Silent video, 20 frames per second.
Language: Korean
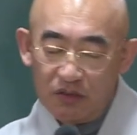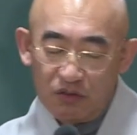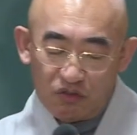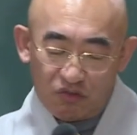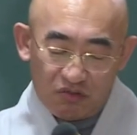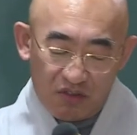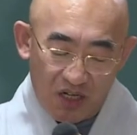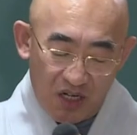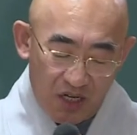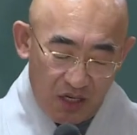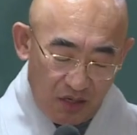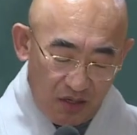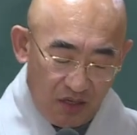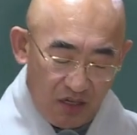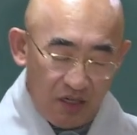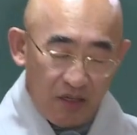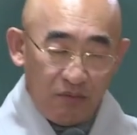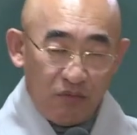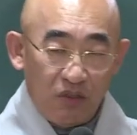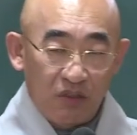수가
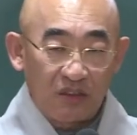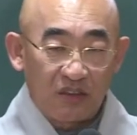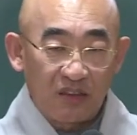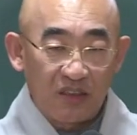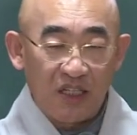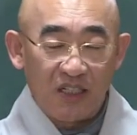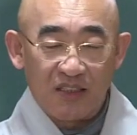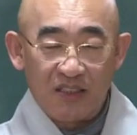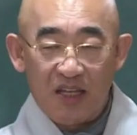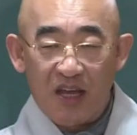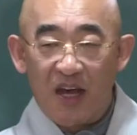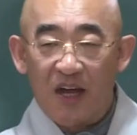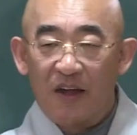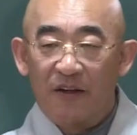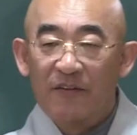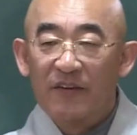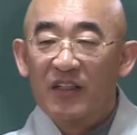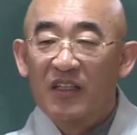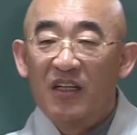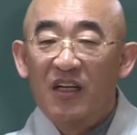어, 뭘 뜻하느냐?
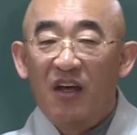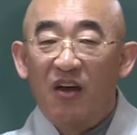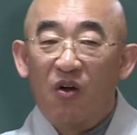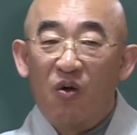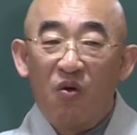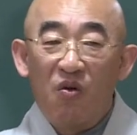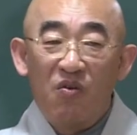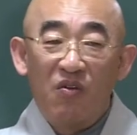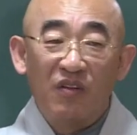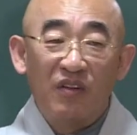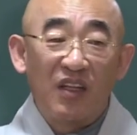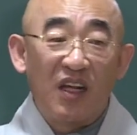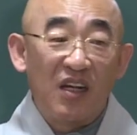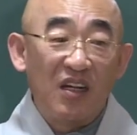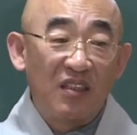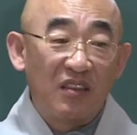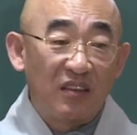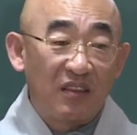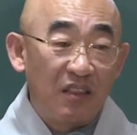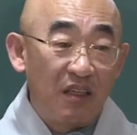
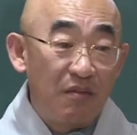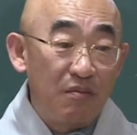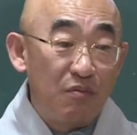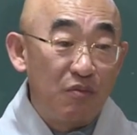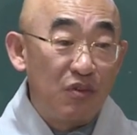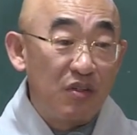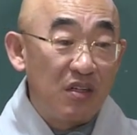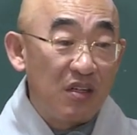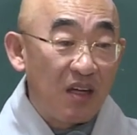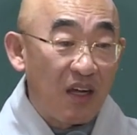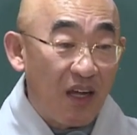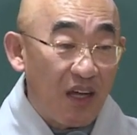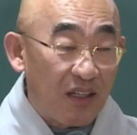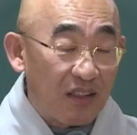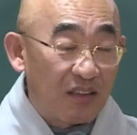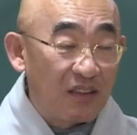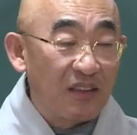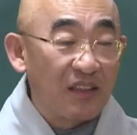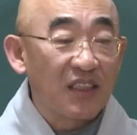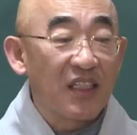옹달새 물
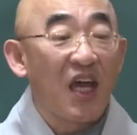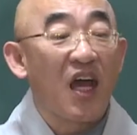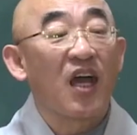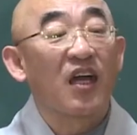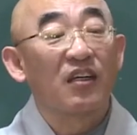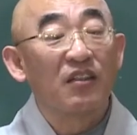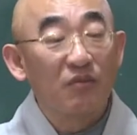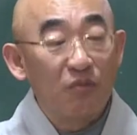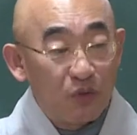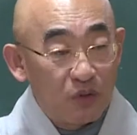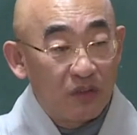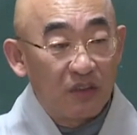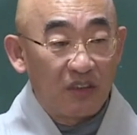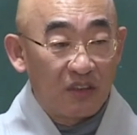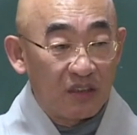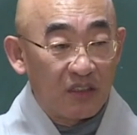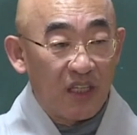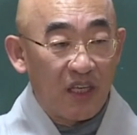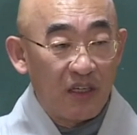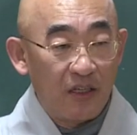같은 작은 물을
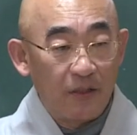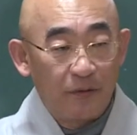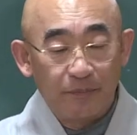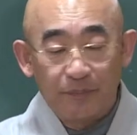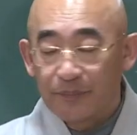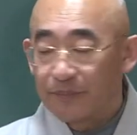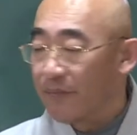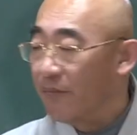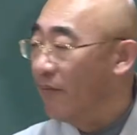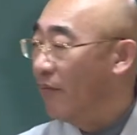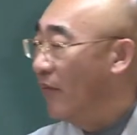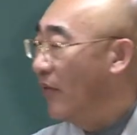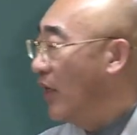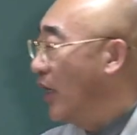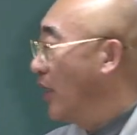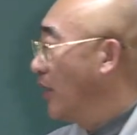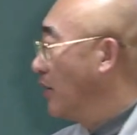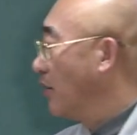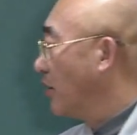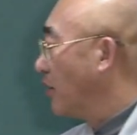뜻해요. 음,
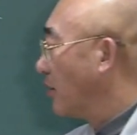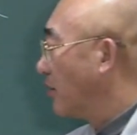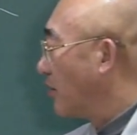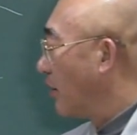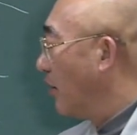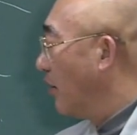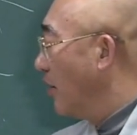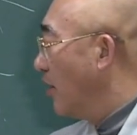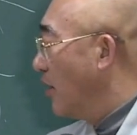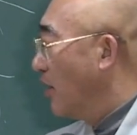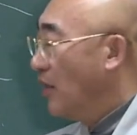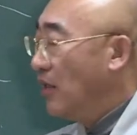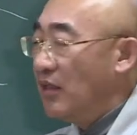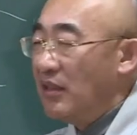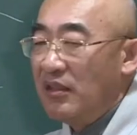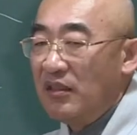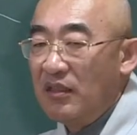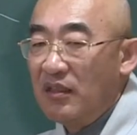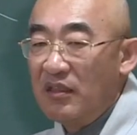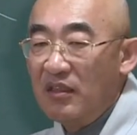예를 들어서
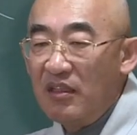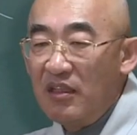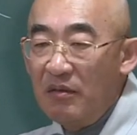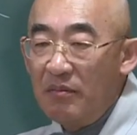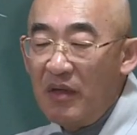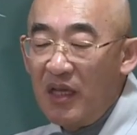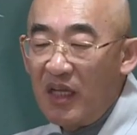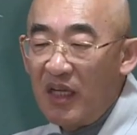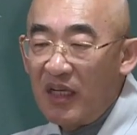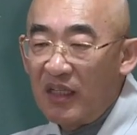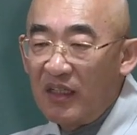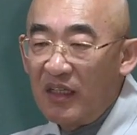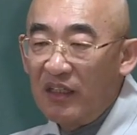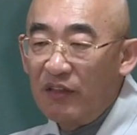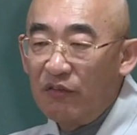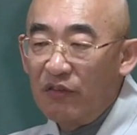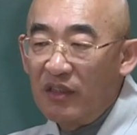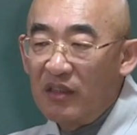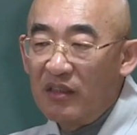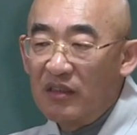이런 임에
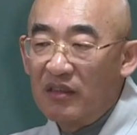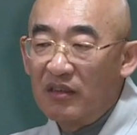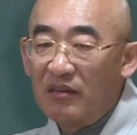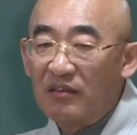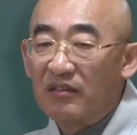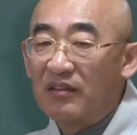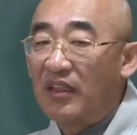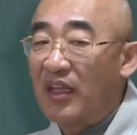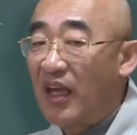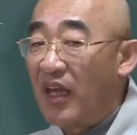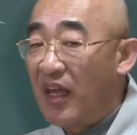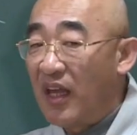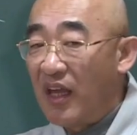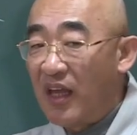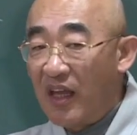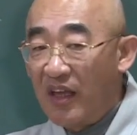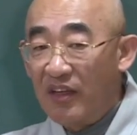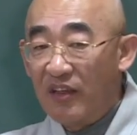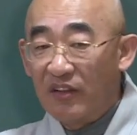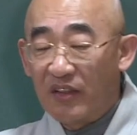해당이 되는 건
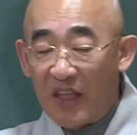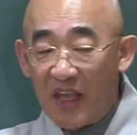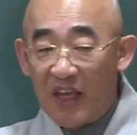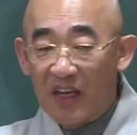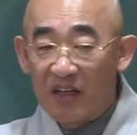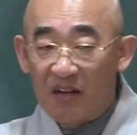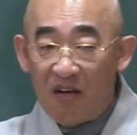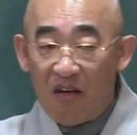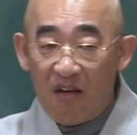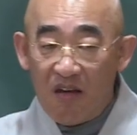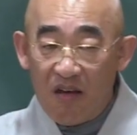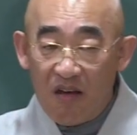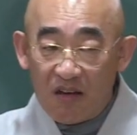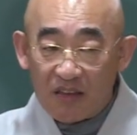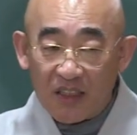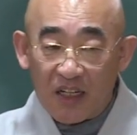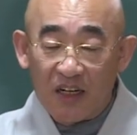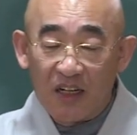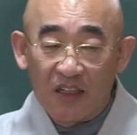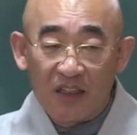대해의 대
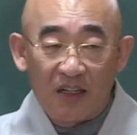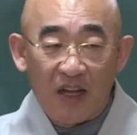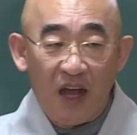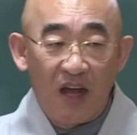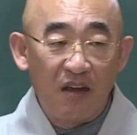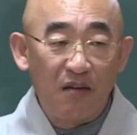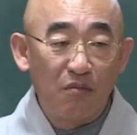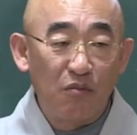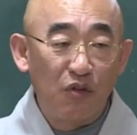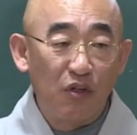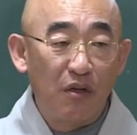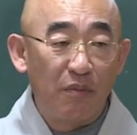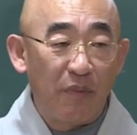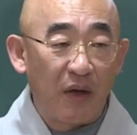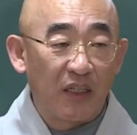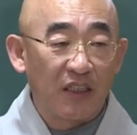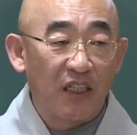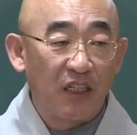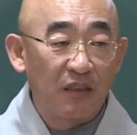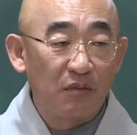커다란 강물,
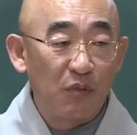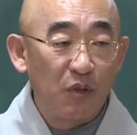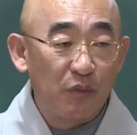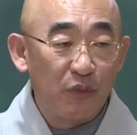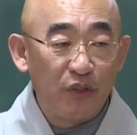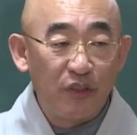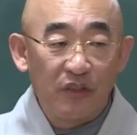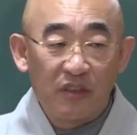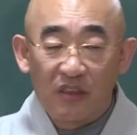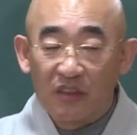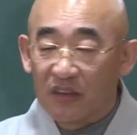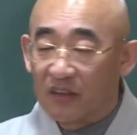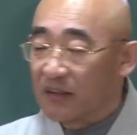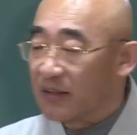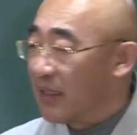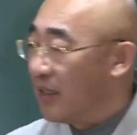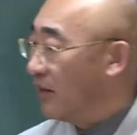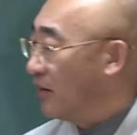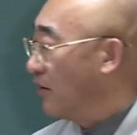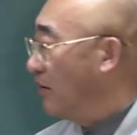바닷물 뭐 이런 걸
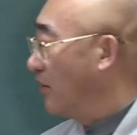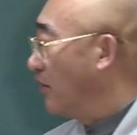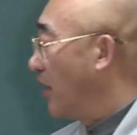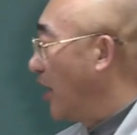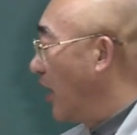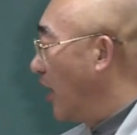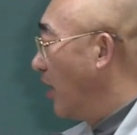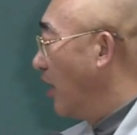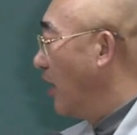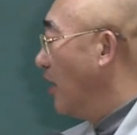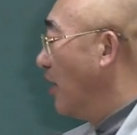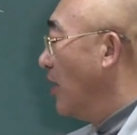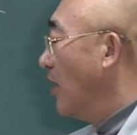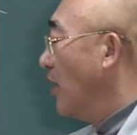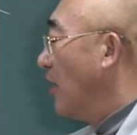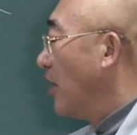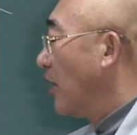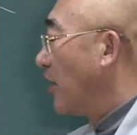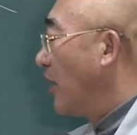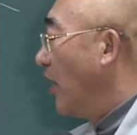뜻하는 건데
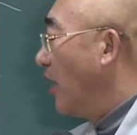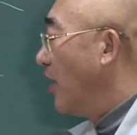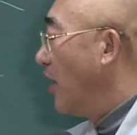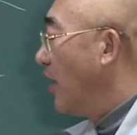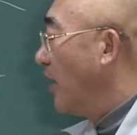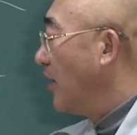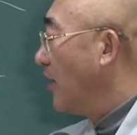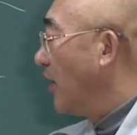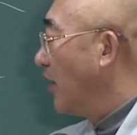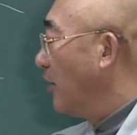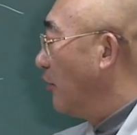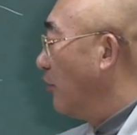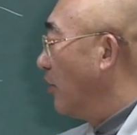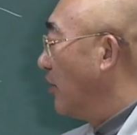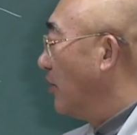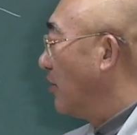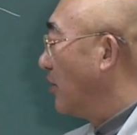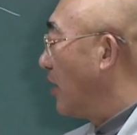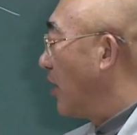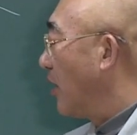개에 해당이
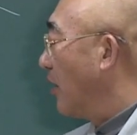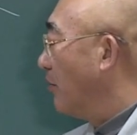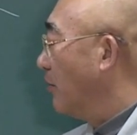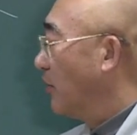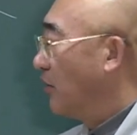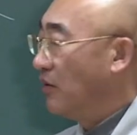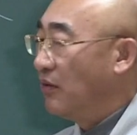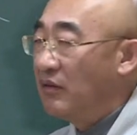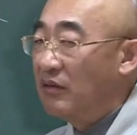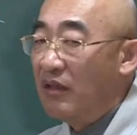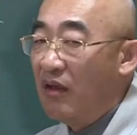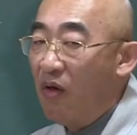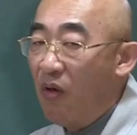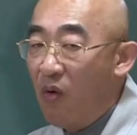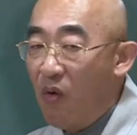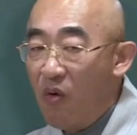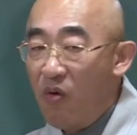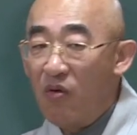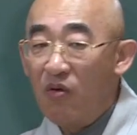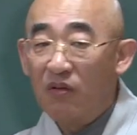되는 사람들은
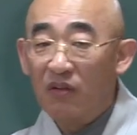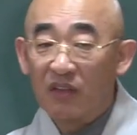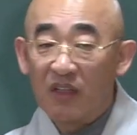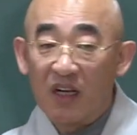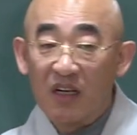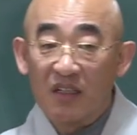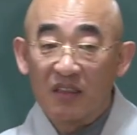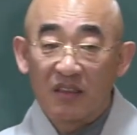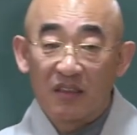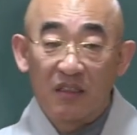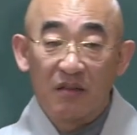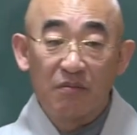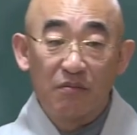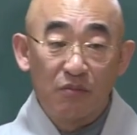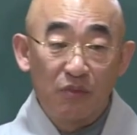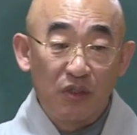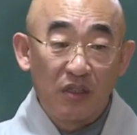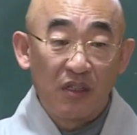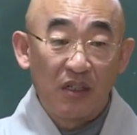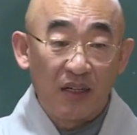
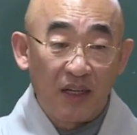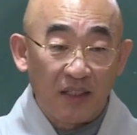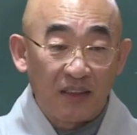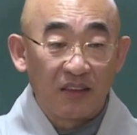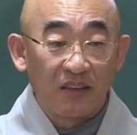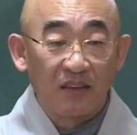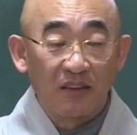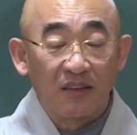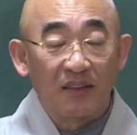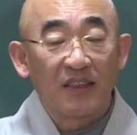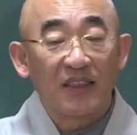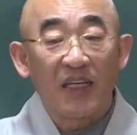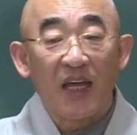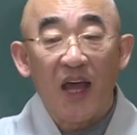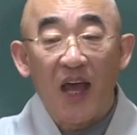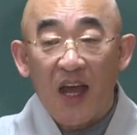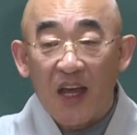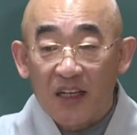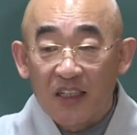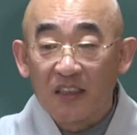옹달샘물 같은
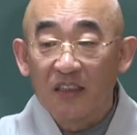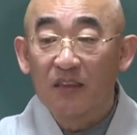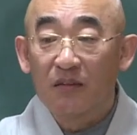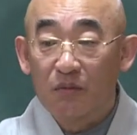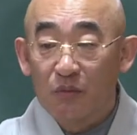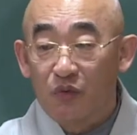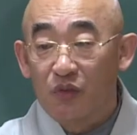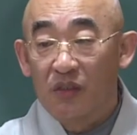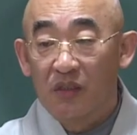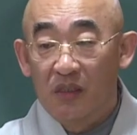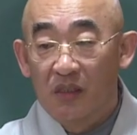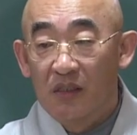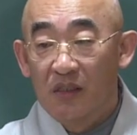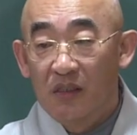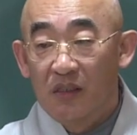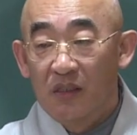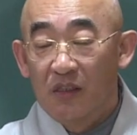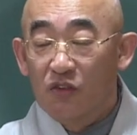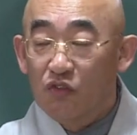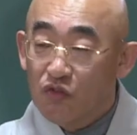작은 물,
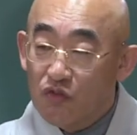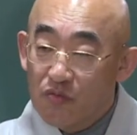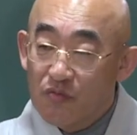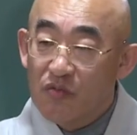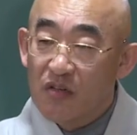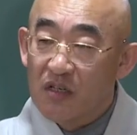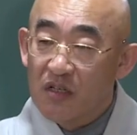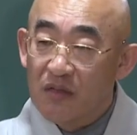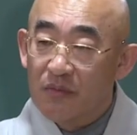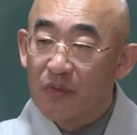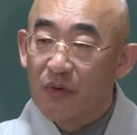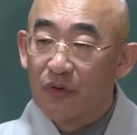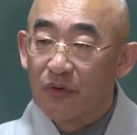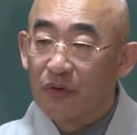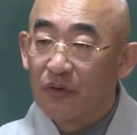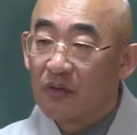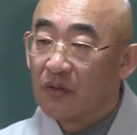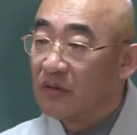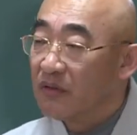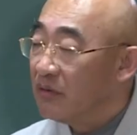우물 뭐
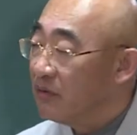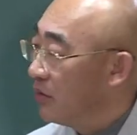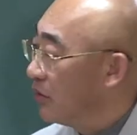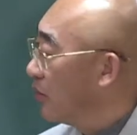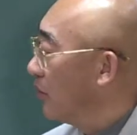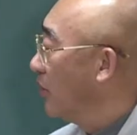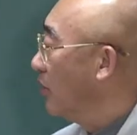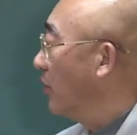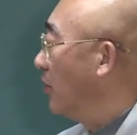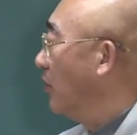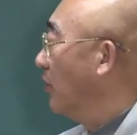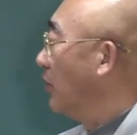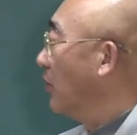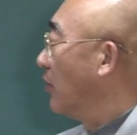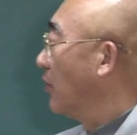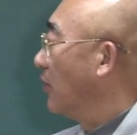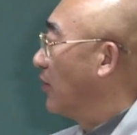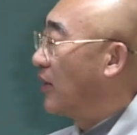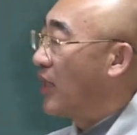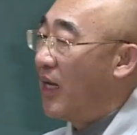이런 거를
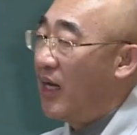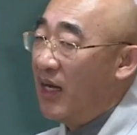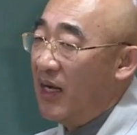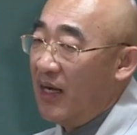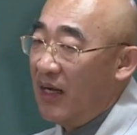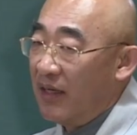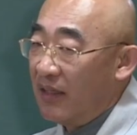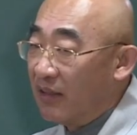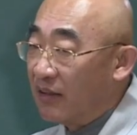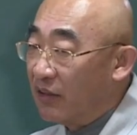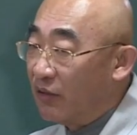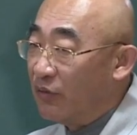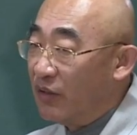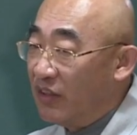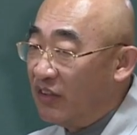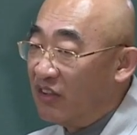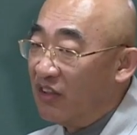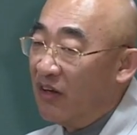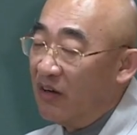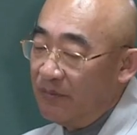뜻하게
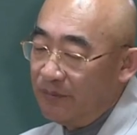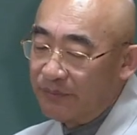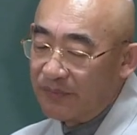되죠.